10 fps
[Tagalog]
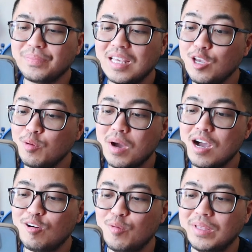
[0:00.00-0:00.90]
Ngayon,
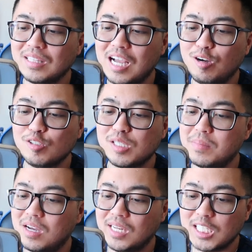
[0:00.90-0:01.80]
makakomment na ako sa
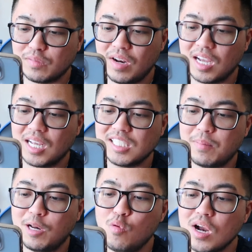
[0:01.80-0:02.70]
mga next vlog
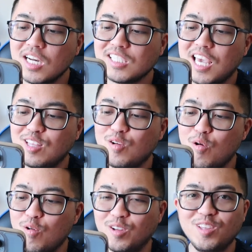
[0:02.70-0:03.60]
kasi maluwag na sked
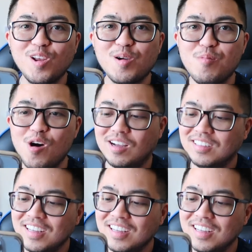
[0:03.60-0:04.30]
ko. What talaga mo?